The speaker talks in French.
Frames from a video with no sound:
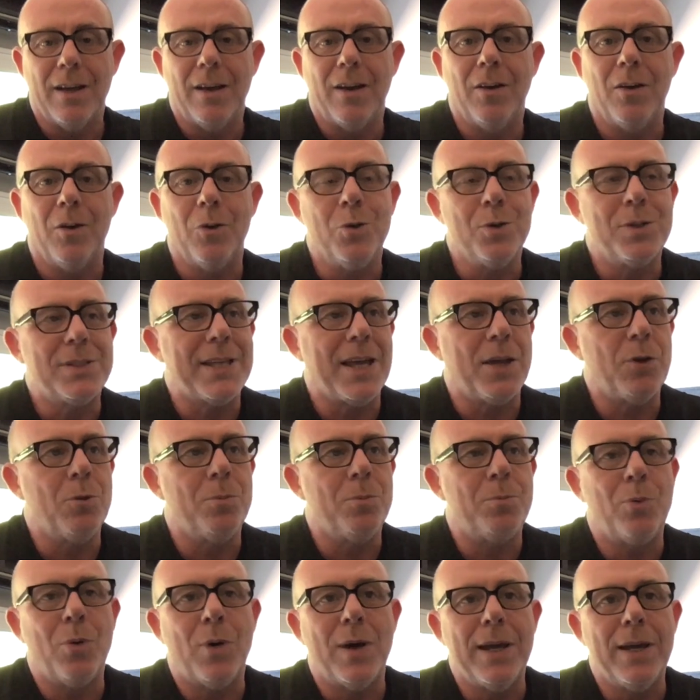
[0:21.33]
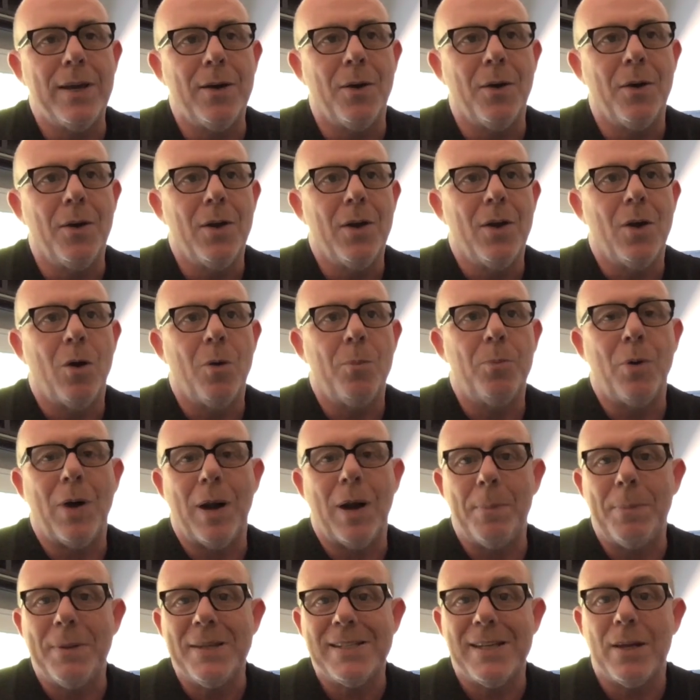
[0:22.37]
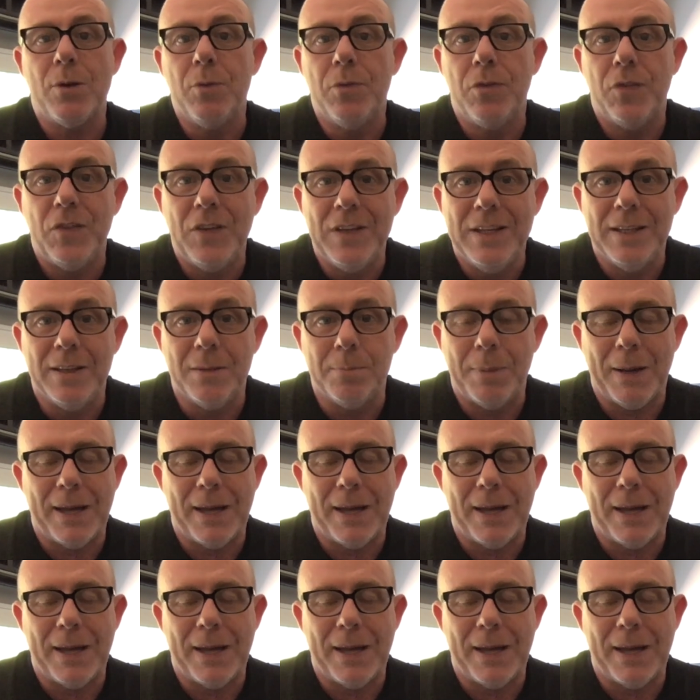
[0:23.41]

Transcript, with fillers: Euh, le scan, on pourrait, euh, on pourrait appeler ça le feeling.